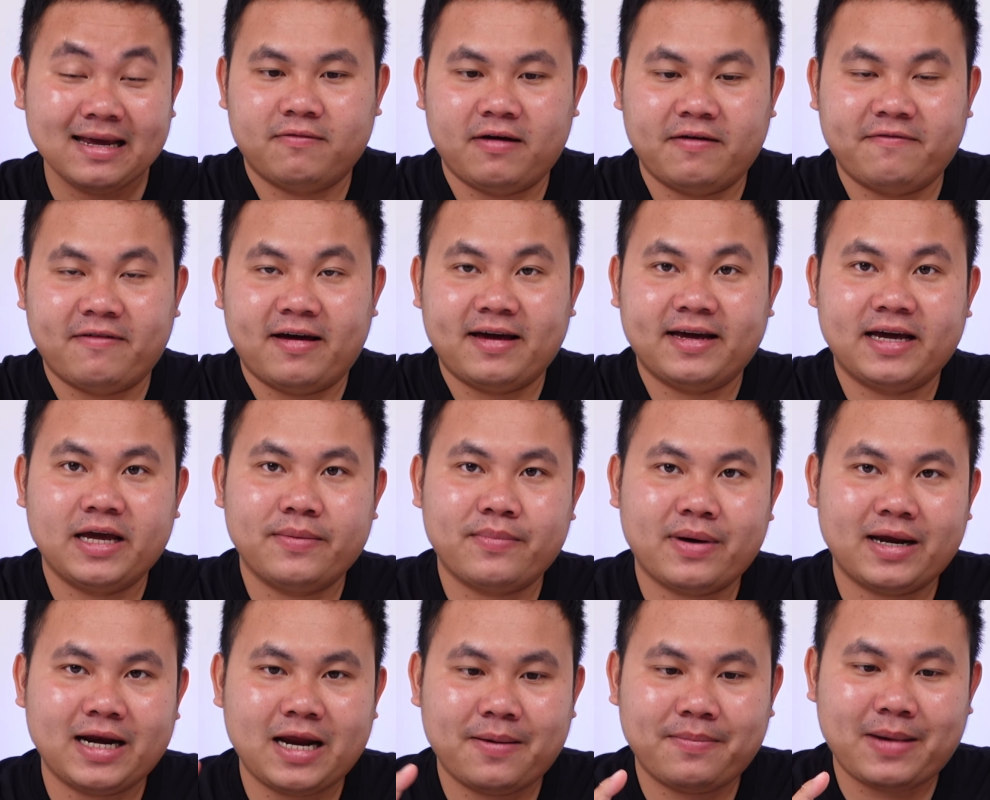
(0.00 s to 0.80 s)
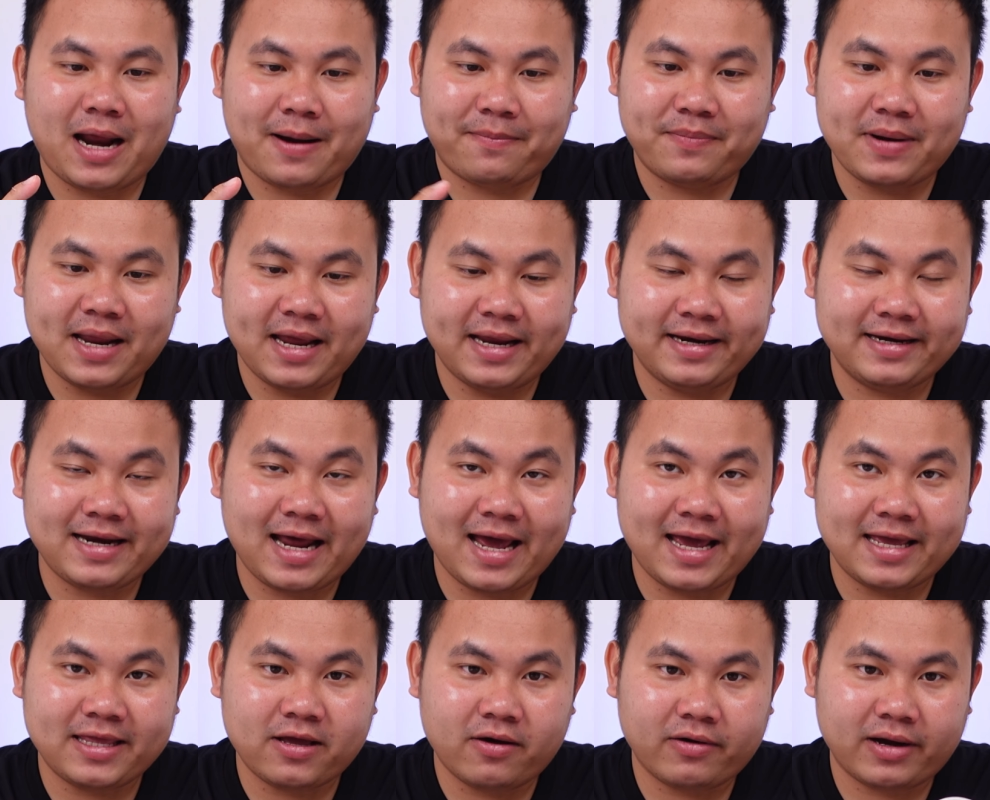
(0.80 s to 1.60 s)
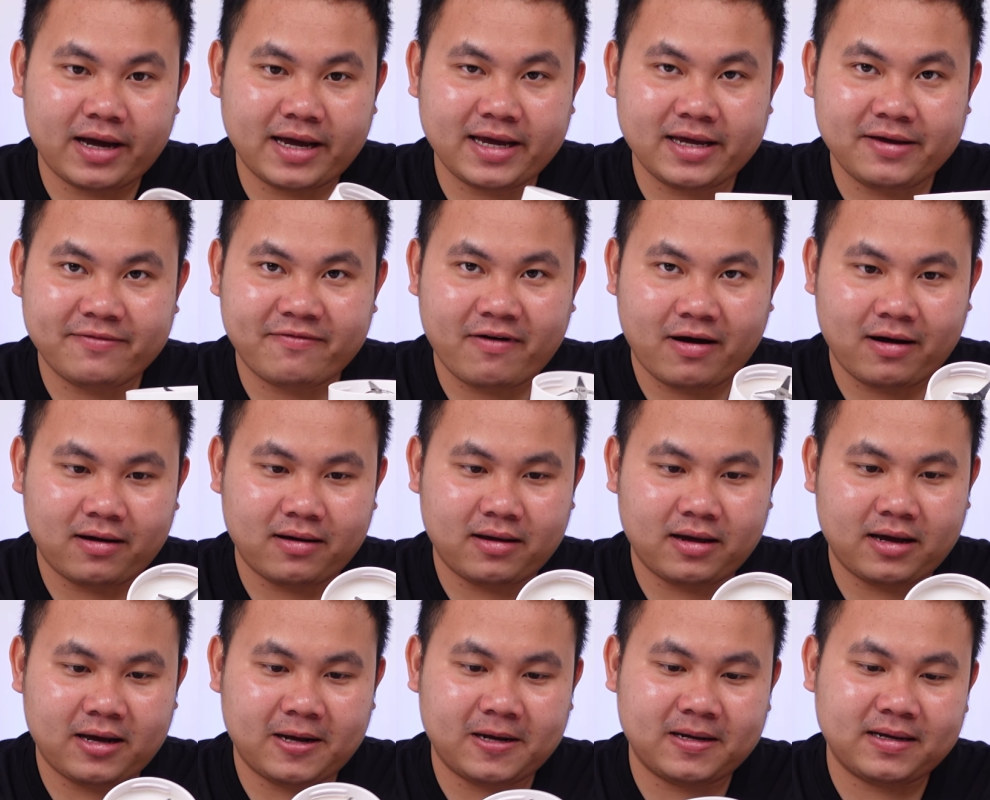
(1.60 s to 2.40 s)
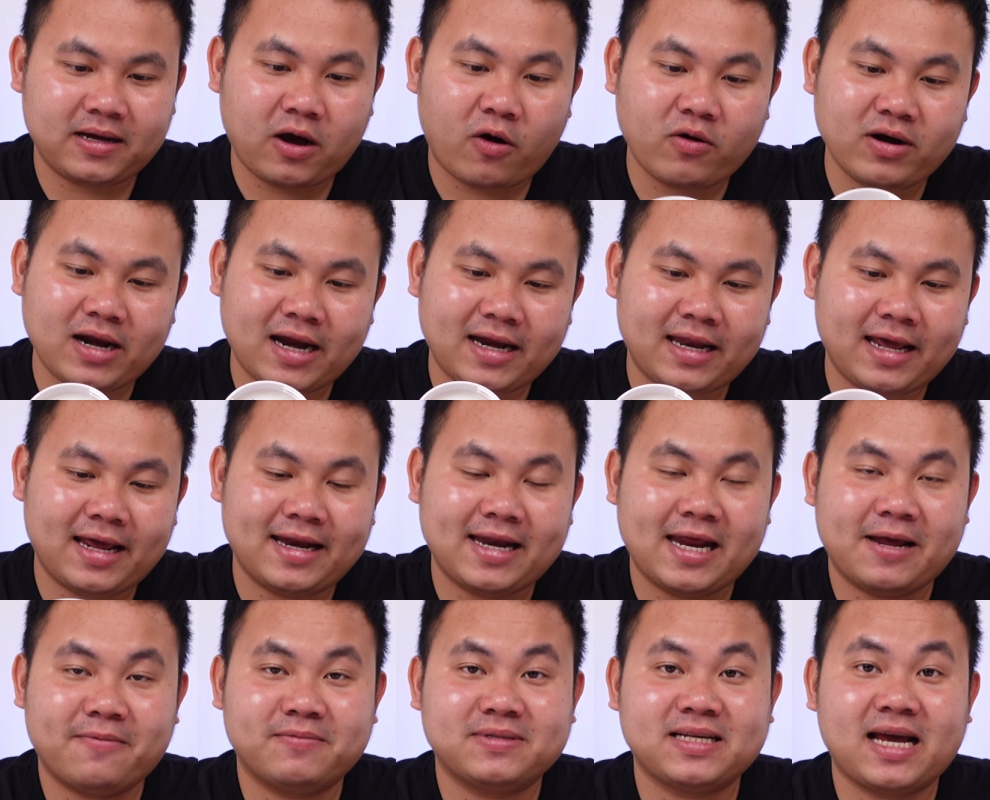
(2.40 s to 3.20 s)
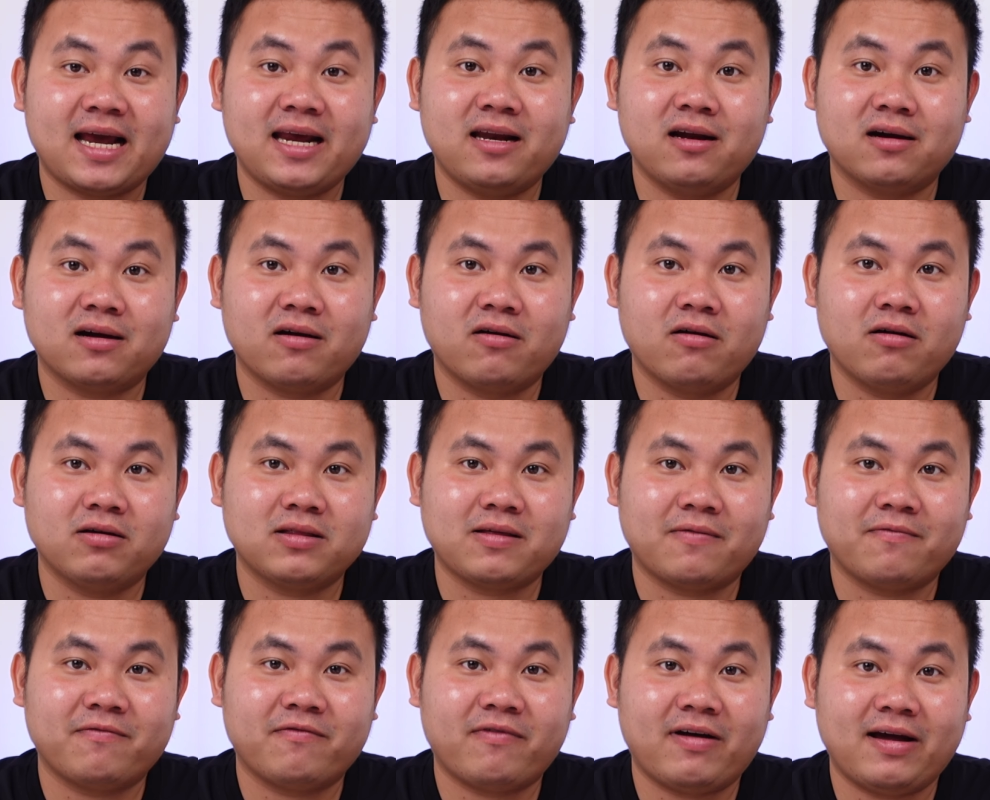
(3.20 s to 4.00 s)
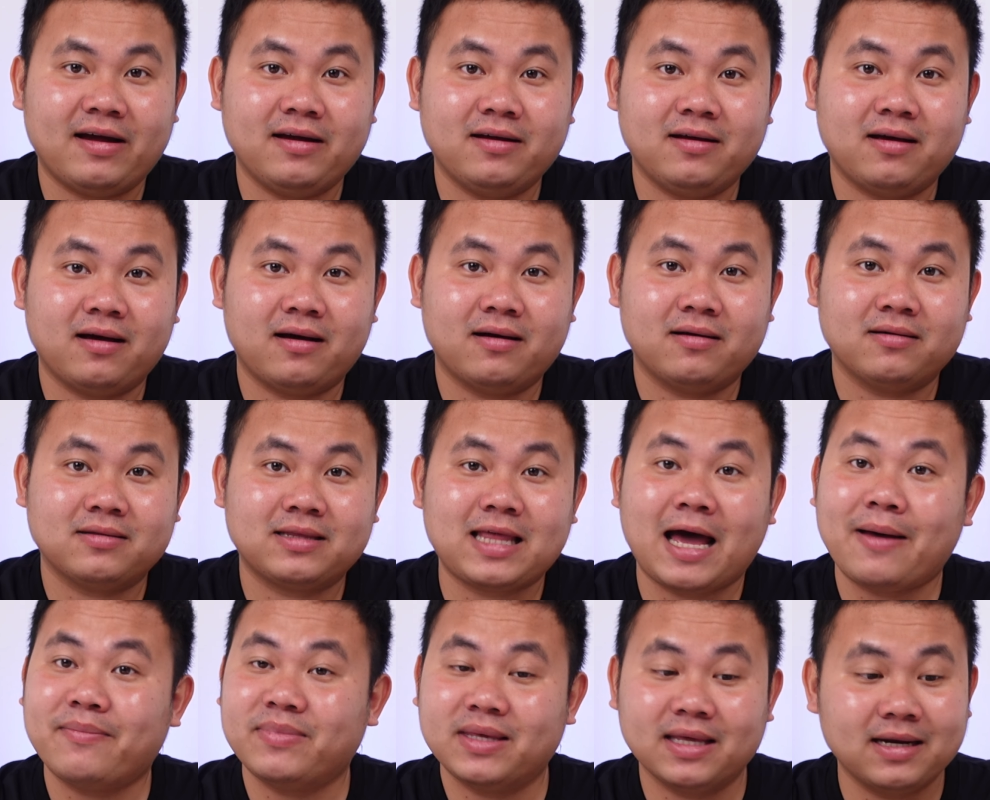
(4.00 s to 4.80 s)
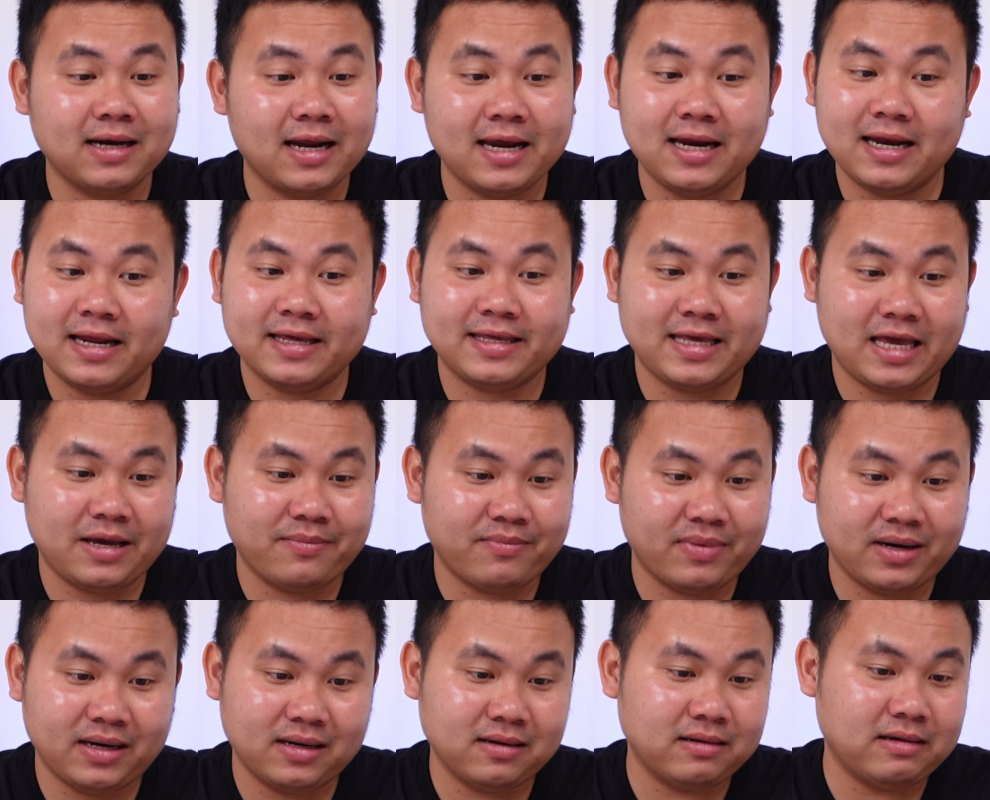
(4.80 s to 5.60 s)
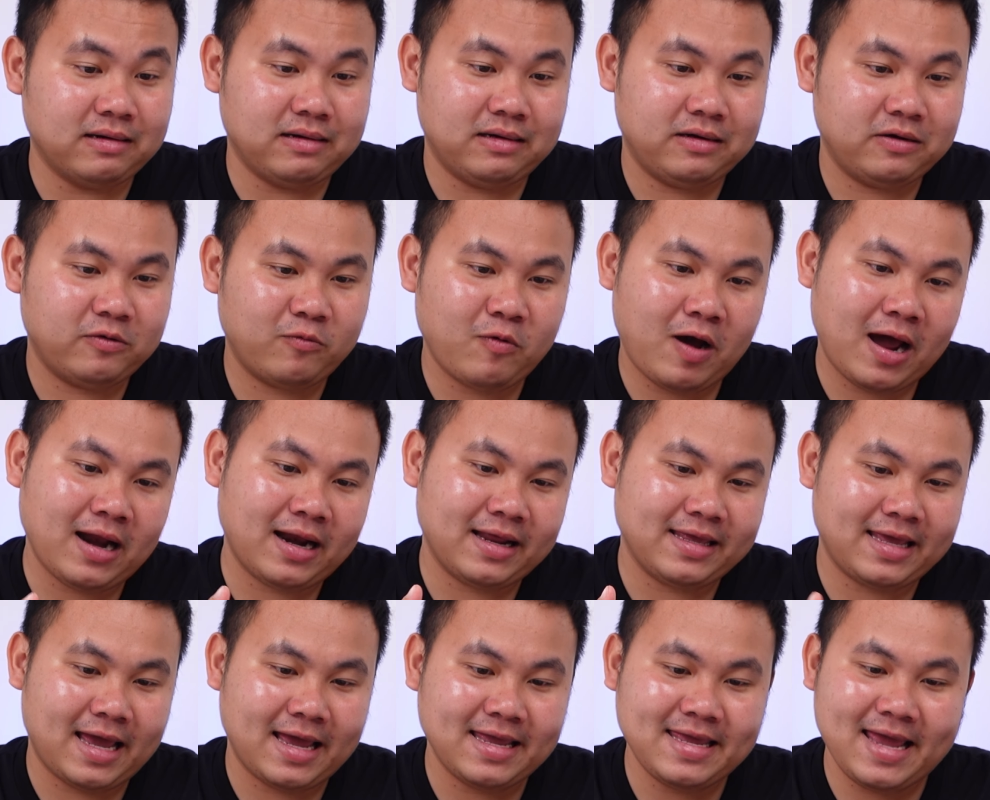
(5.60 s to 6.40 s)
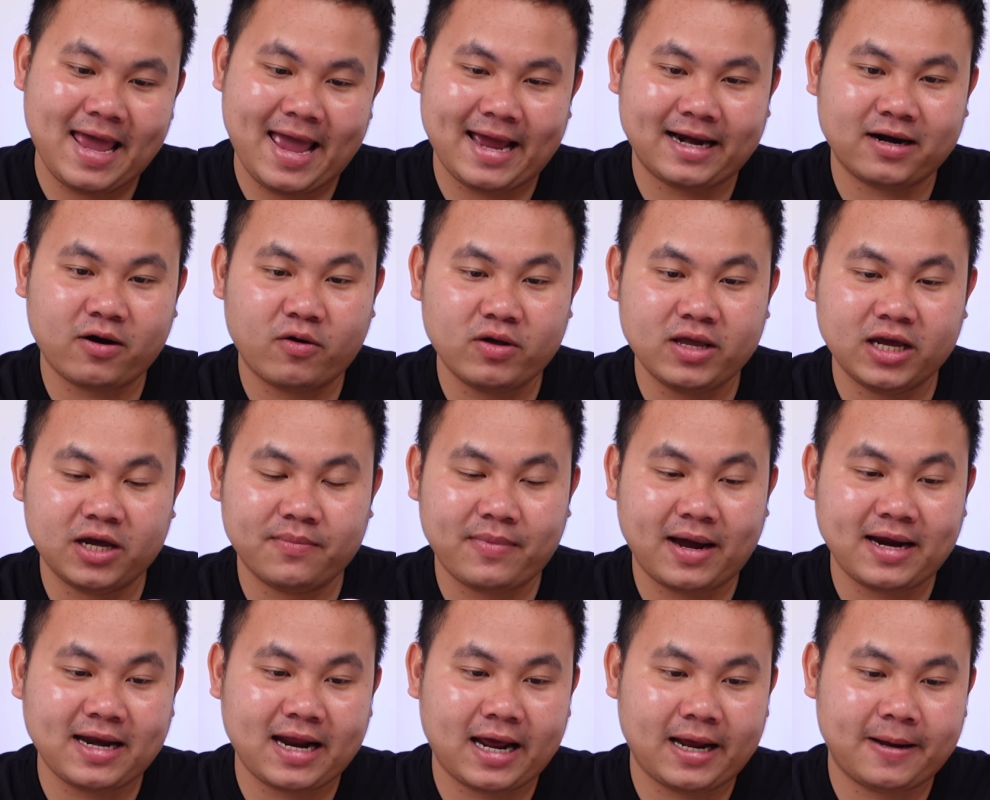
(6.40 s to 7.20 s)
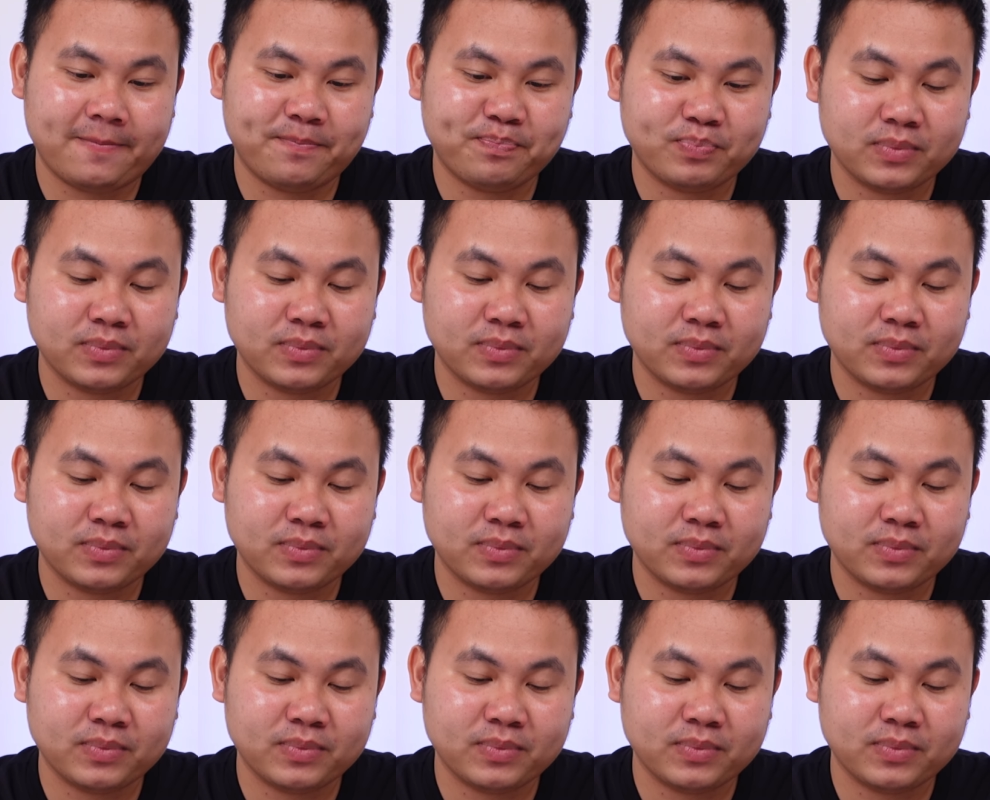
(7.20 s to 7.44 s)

Vì vậy khi mà anh em nạp điện đầy cho cái phần cối này thì anh em xay được đó tầm khoảng cỡ 8-9 ly là chuyện bình thường, quá là dễ dàng đối với cái máy này.